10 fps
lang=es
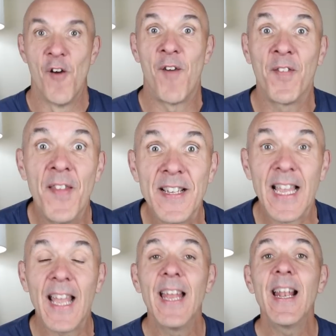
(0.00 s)
Fácil de
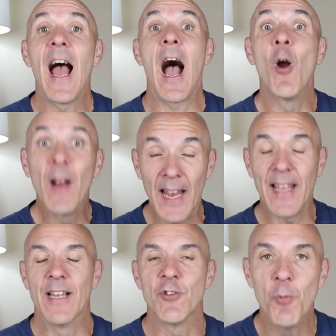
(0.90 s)
seguir, a un clic
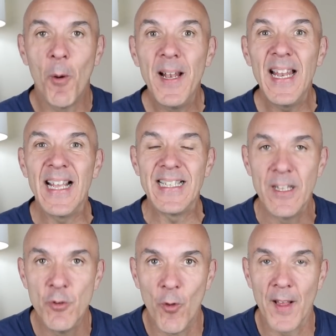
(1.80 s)
en tu móvil y
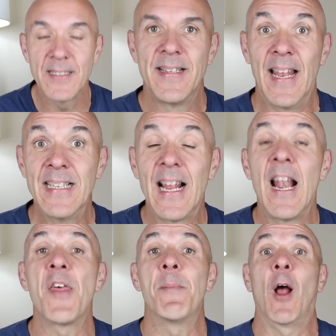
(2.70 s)
sin dudas. Tienes el
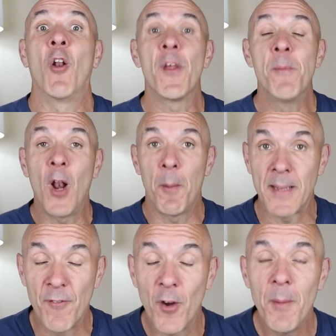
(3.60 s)
enlace para conocer mejor la
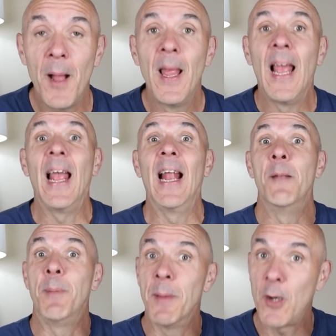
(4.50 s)
plataforma en el
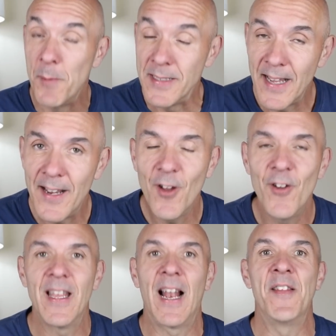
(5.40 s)
primer comentario
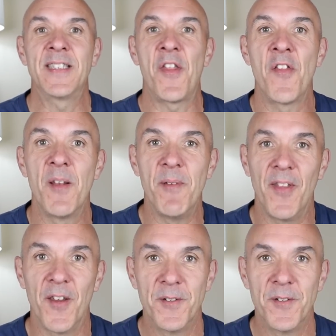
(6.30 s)
y en la descripción del vídeo.